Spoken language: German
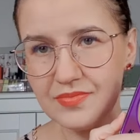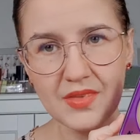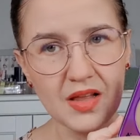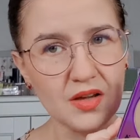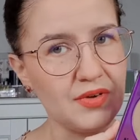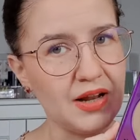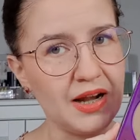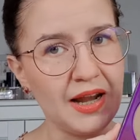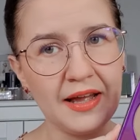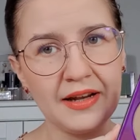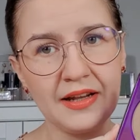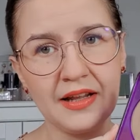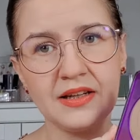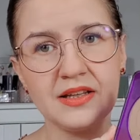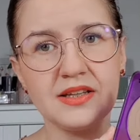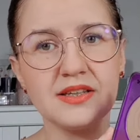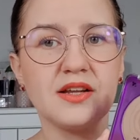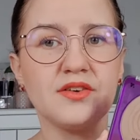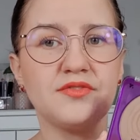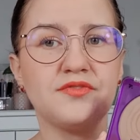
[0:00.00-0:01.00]
war leider
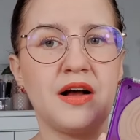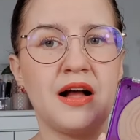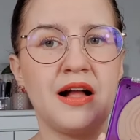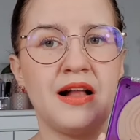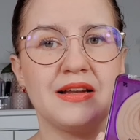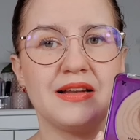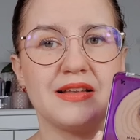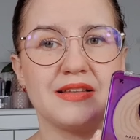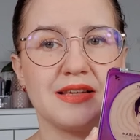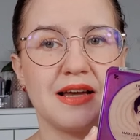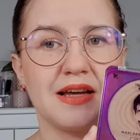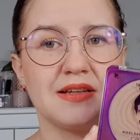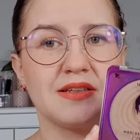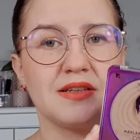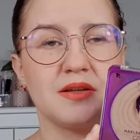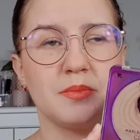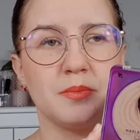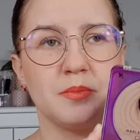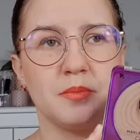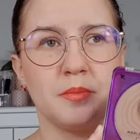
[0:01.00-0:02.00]
nicht der Fall. Das
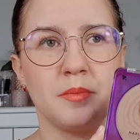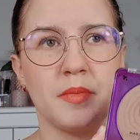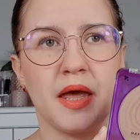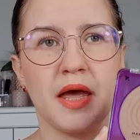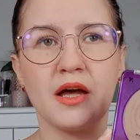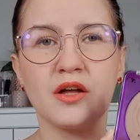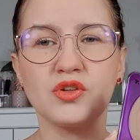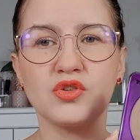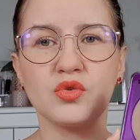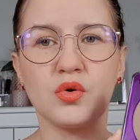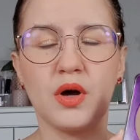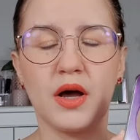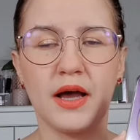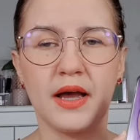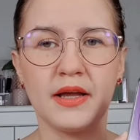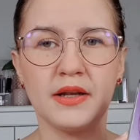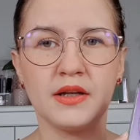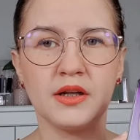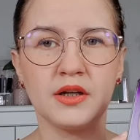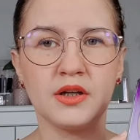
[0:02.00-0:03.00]
hat mehr so
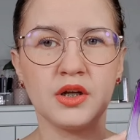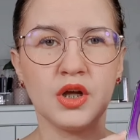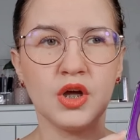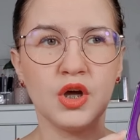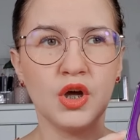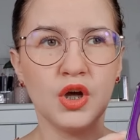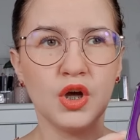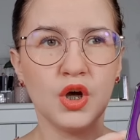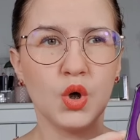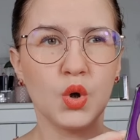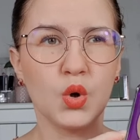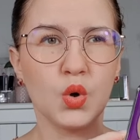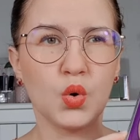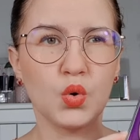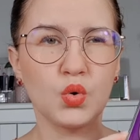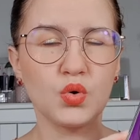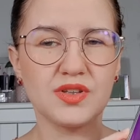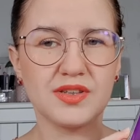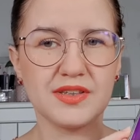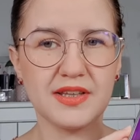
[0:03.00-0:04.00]
einen
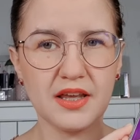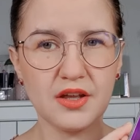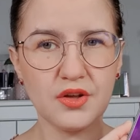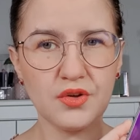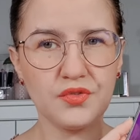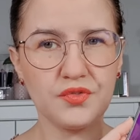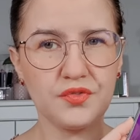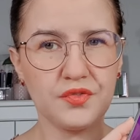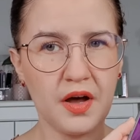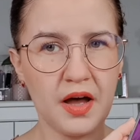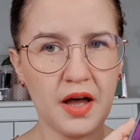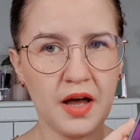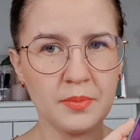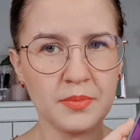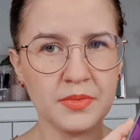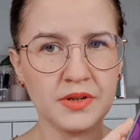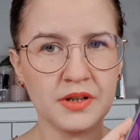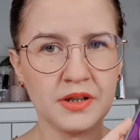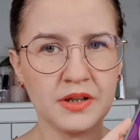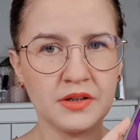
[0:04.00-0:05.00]

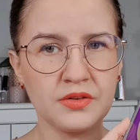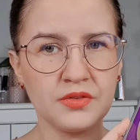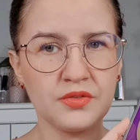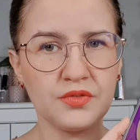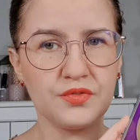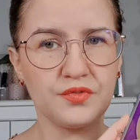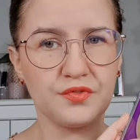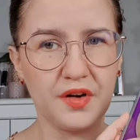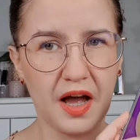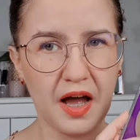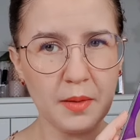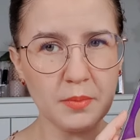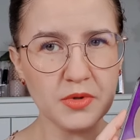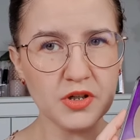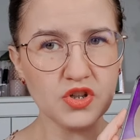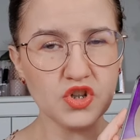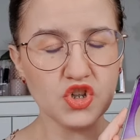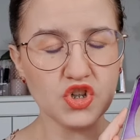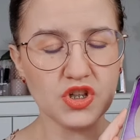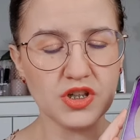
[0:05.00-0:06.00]
roséfarbenen,
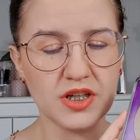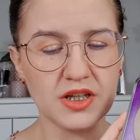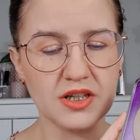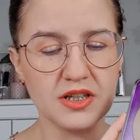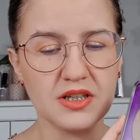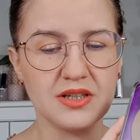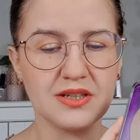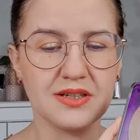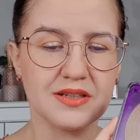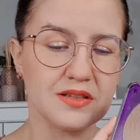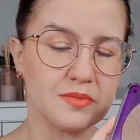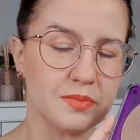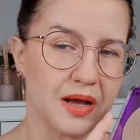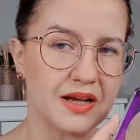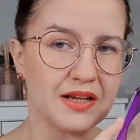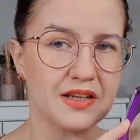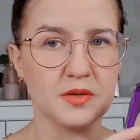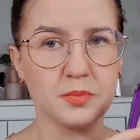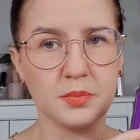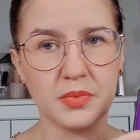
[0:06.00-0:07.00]
warmen Stich. Das
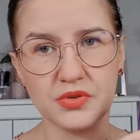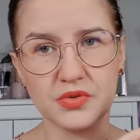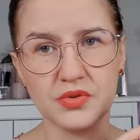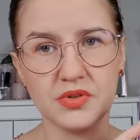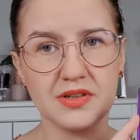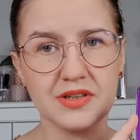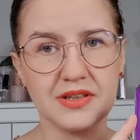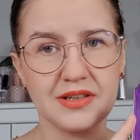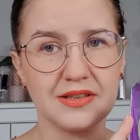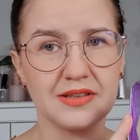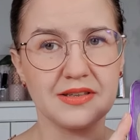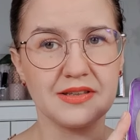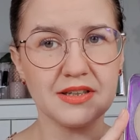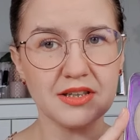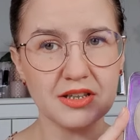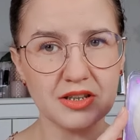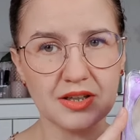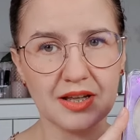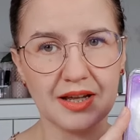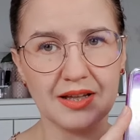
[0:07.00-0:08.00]
mag ich persönlich jetzt
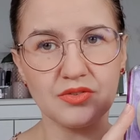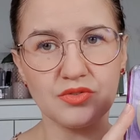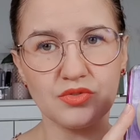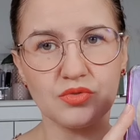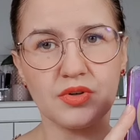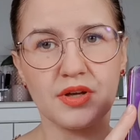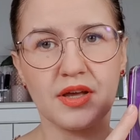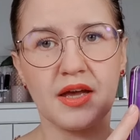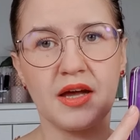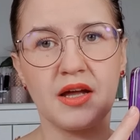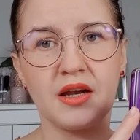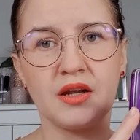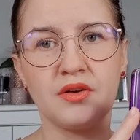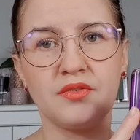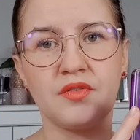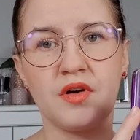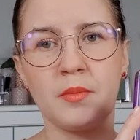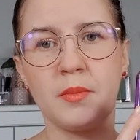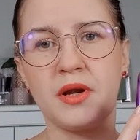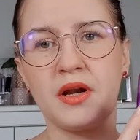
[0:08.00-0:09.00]
nicht ganz so gerne,
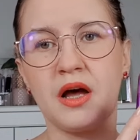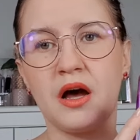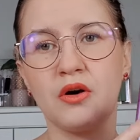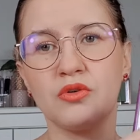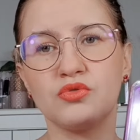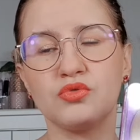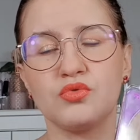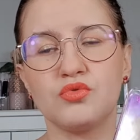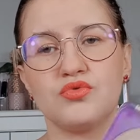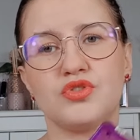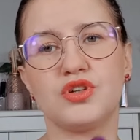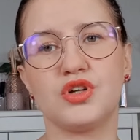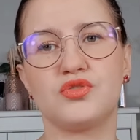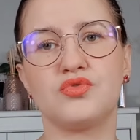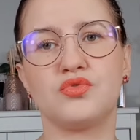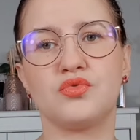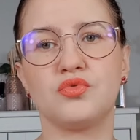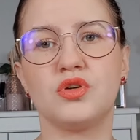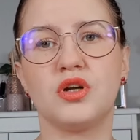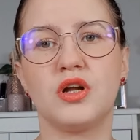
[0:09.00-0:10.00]
weil mein
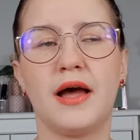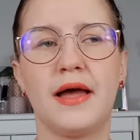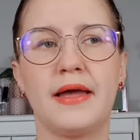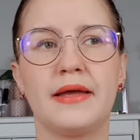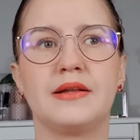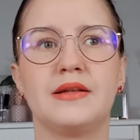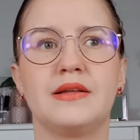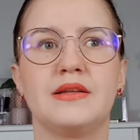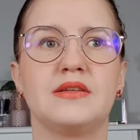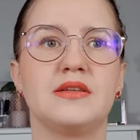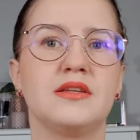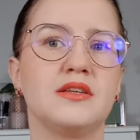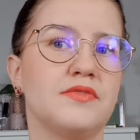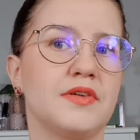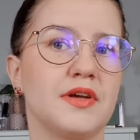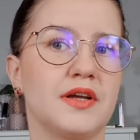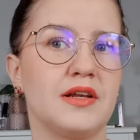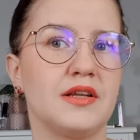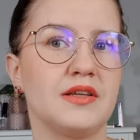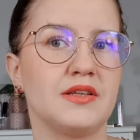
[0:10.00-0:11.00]
Hautunterton eigentlich nicht
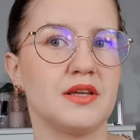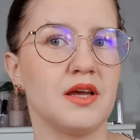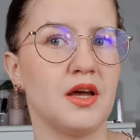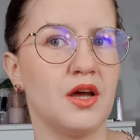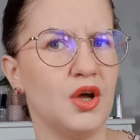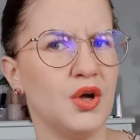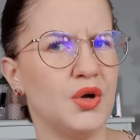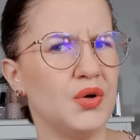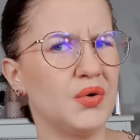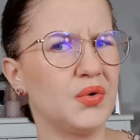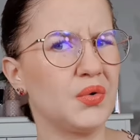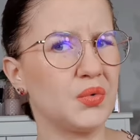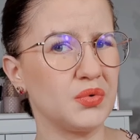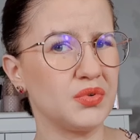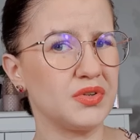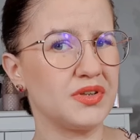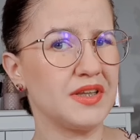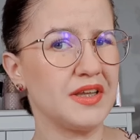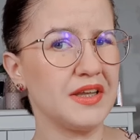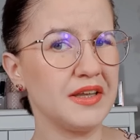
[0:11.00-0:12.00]
wirklich
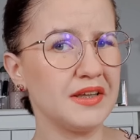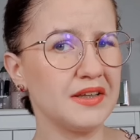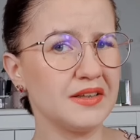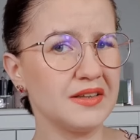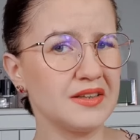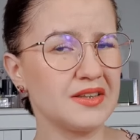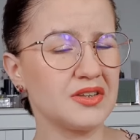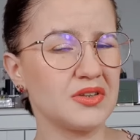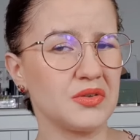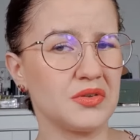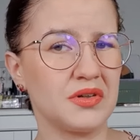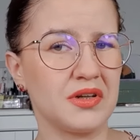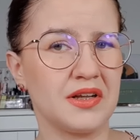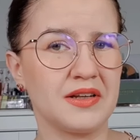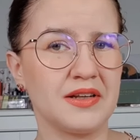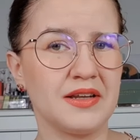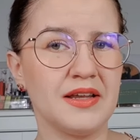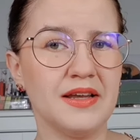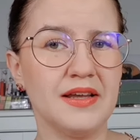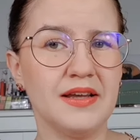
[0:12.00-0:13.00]
rosé ist,
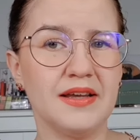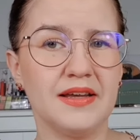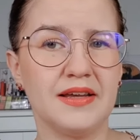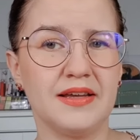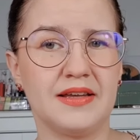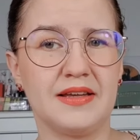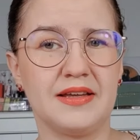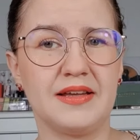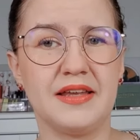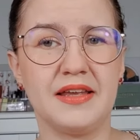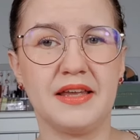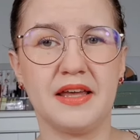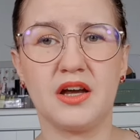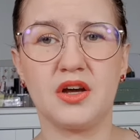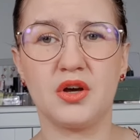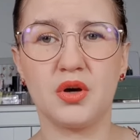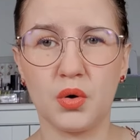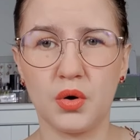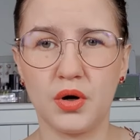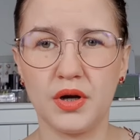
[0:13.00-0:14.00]
sondern äh, eher
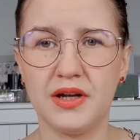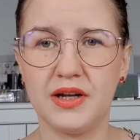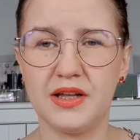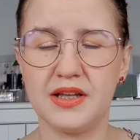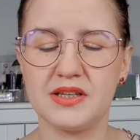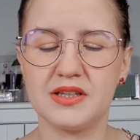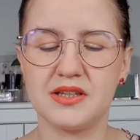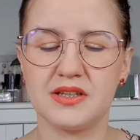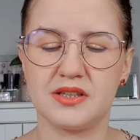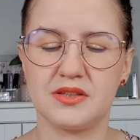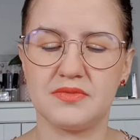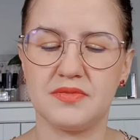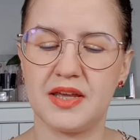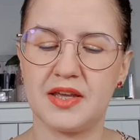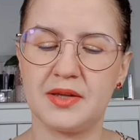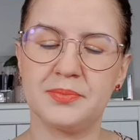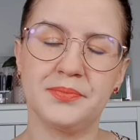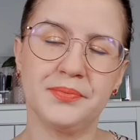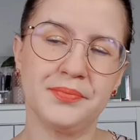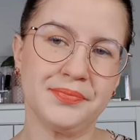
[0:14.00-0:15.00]
gräulich.
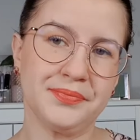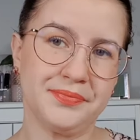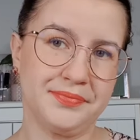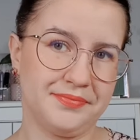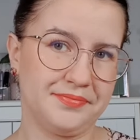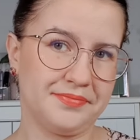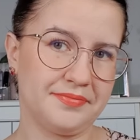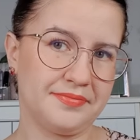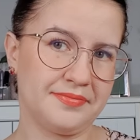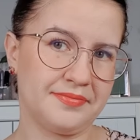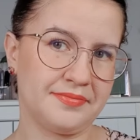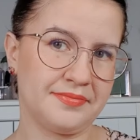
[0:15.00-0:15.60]
Deswegen mh,